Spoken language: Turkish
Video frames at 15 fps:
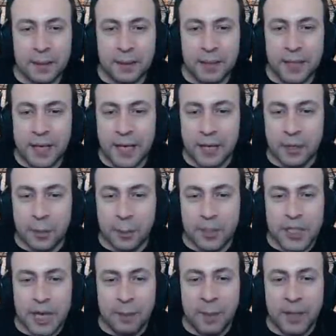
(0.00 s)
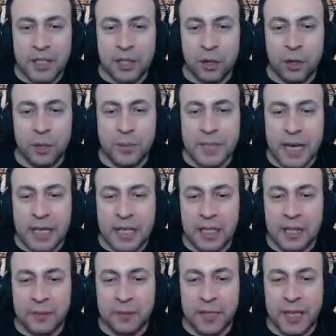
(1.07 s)
Nereye gidiyorsun? Bıçak mı atacaksın oğlum? Sen
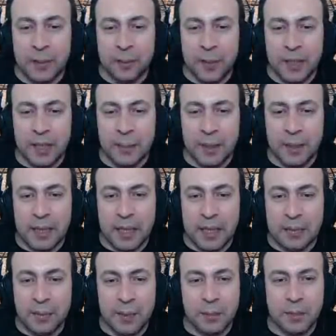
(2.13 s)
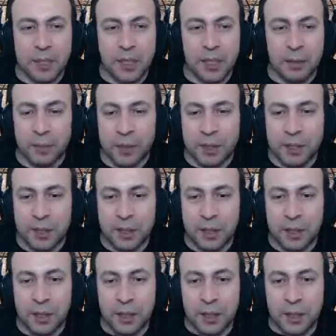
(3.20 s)
40 fırın ekmek yemen lazım bana bıçak atmak için.
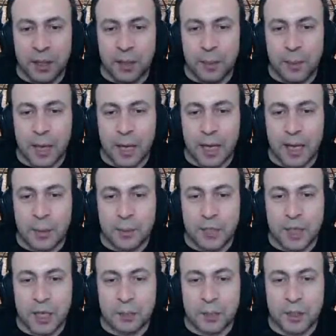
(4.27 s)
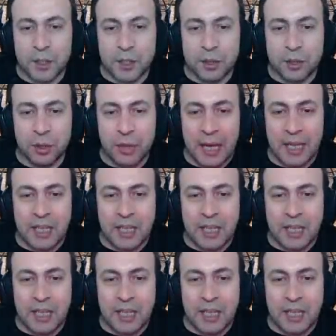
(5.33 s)
Hala bıçak atmaya çalışıyor. Lan